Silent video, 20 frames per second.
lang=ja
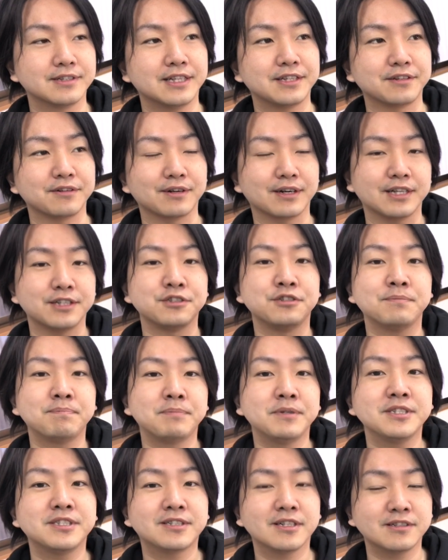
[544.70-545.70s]
何、ー、ていうのかな出
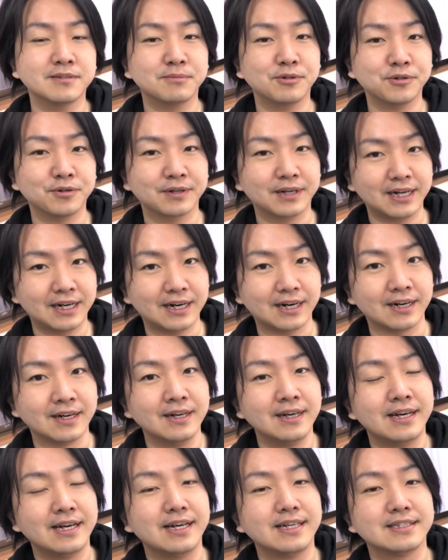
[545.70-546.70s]
品してるものが、
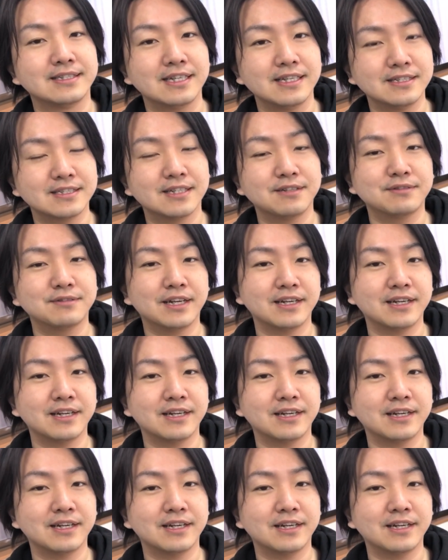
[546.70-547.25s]
え全然売